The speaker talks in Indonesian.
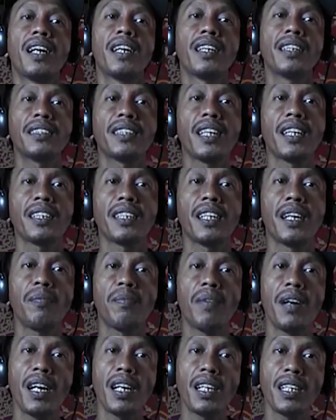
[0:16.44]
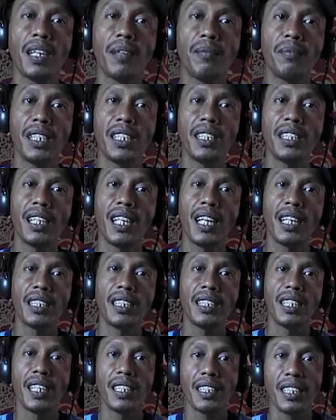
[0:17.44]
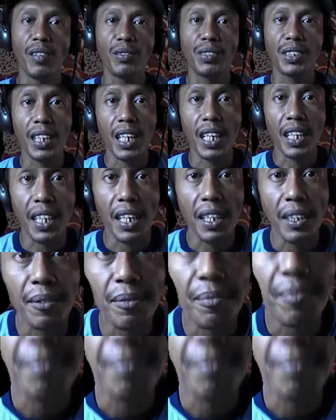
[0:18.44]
Dan entah kenapa game ini lagi naik daun sekarang